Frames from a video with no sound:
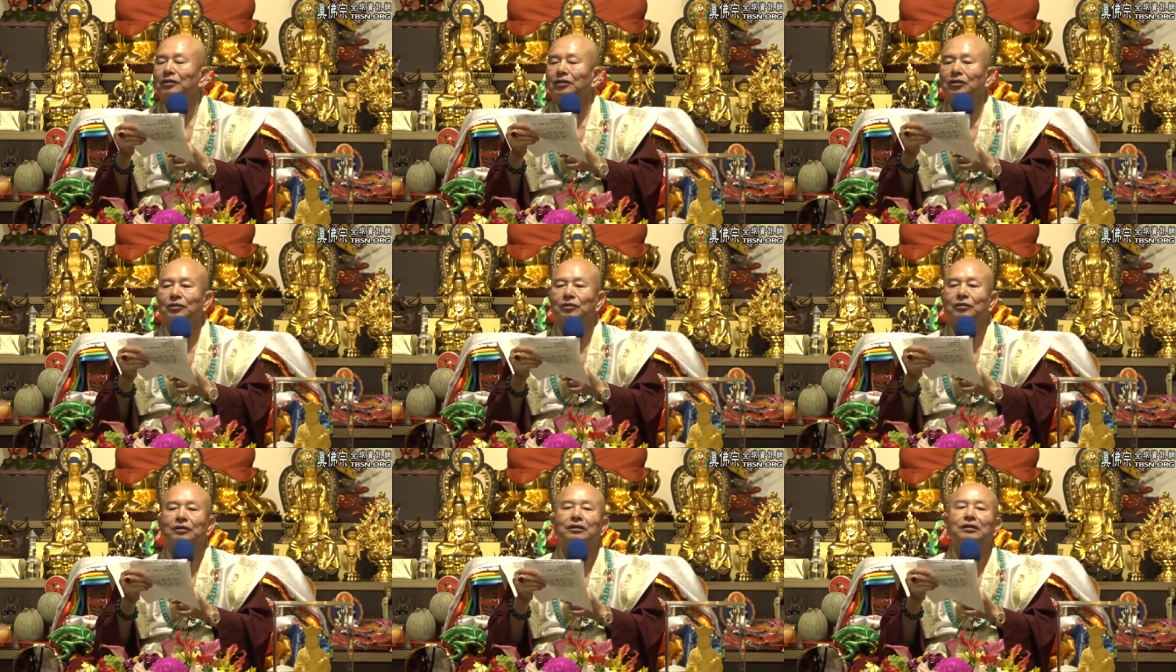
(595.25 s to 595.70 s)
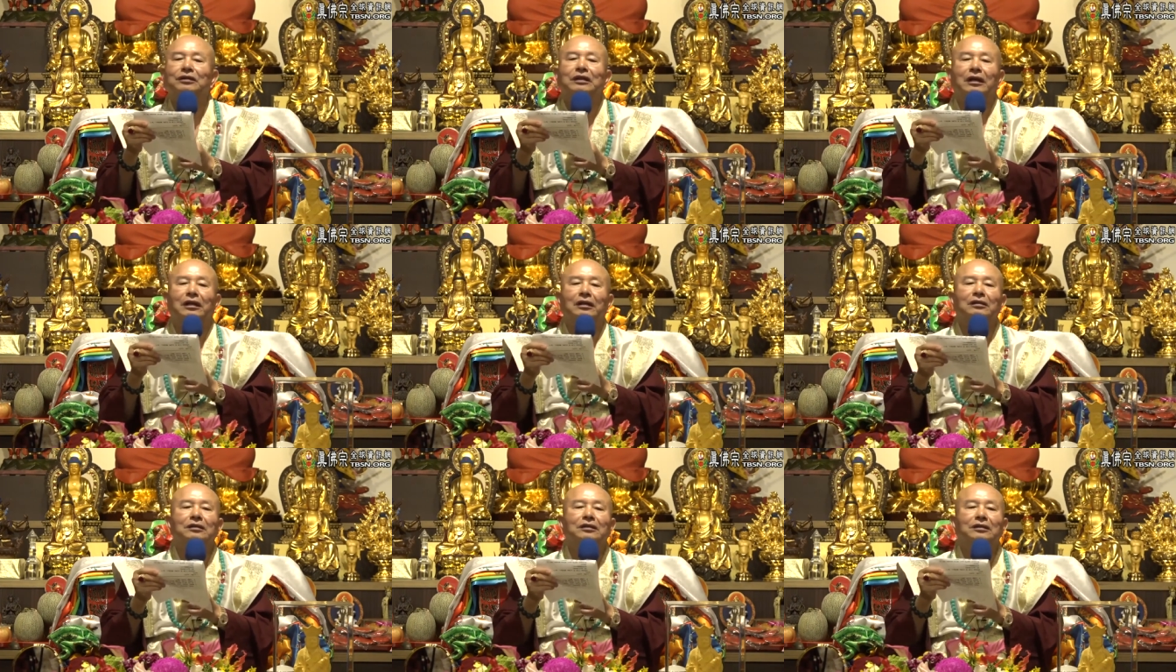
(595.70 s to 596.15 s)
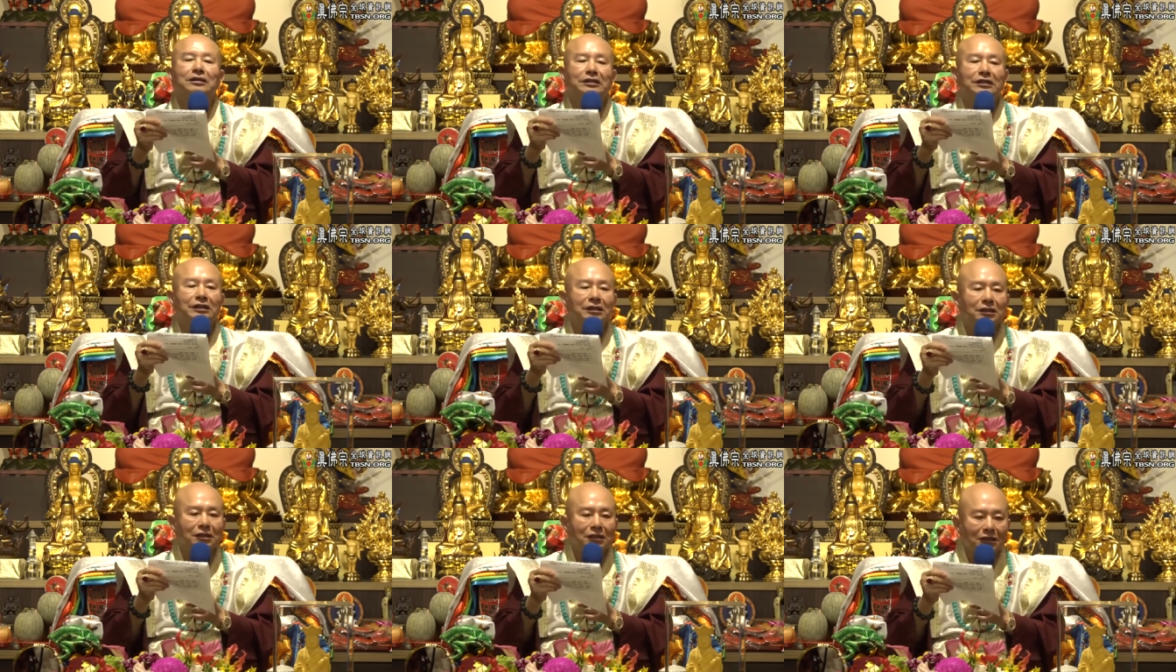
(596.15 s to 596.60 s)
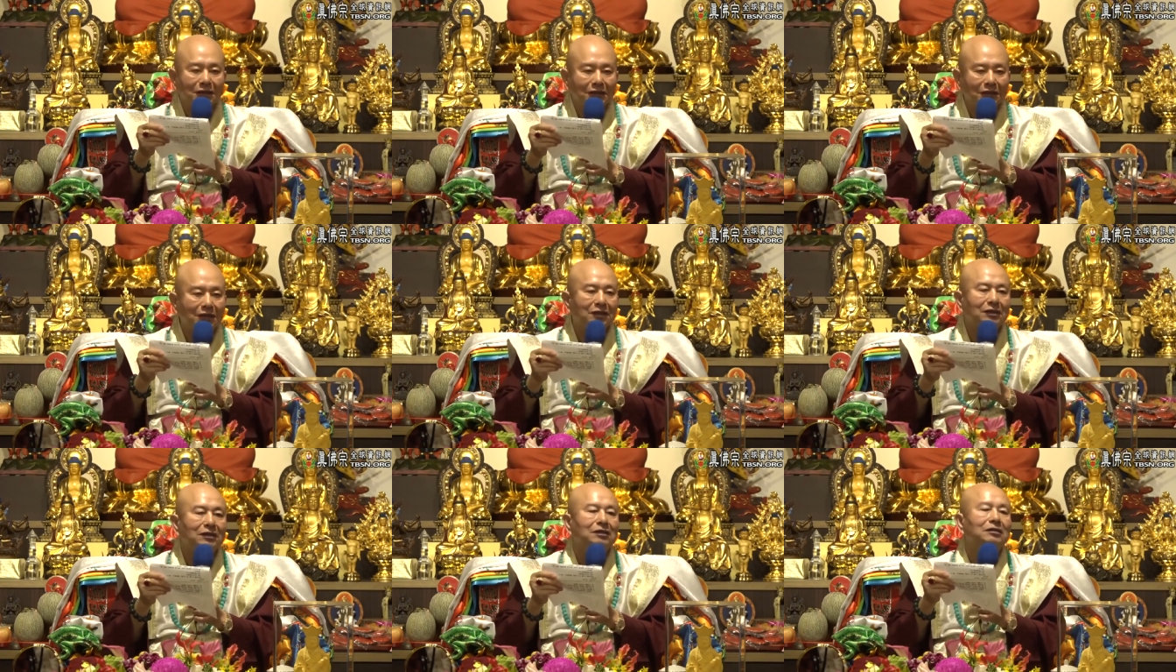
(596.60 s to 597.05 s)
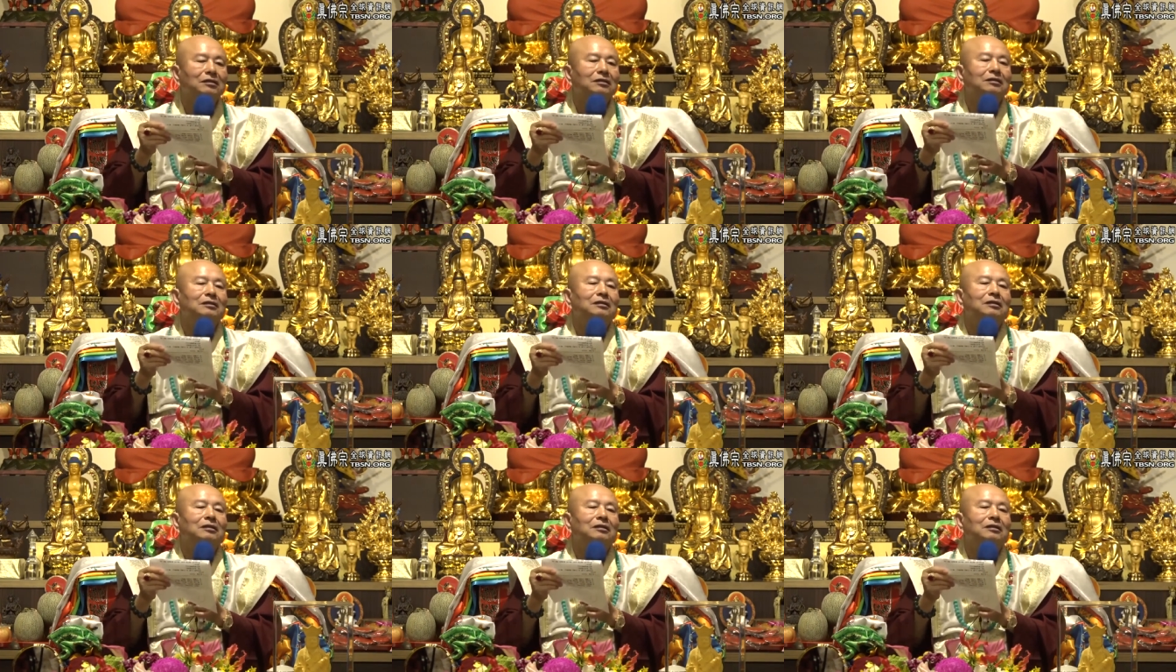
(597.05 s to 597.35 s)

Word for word: 就是讲心气，